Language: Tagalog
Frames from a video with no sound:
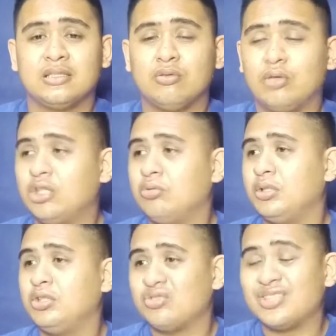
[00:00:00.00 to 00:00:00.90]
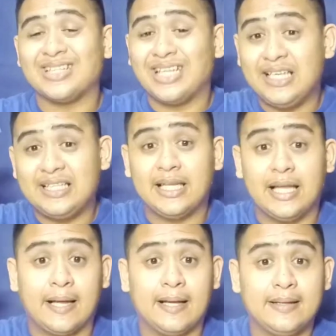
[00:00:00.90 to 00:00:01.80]
kung ano man yung sa tingin
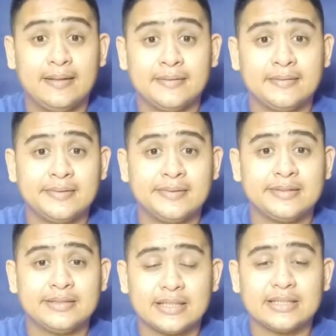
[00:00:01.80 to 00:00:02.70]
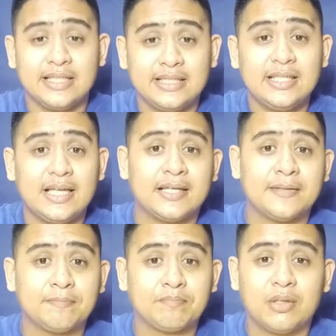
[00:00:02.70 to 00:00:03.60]
nila, ha? Sa tingin nila
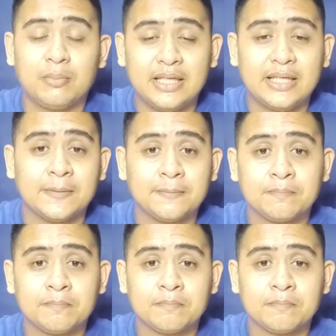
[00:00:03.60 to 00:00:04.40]
na mali.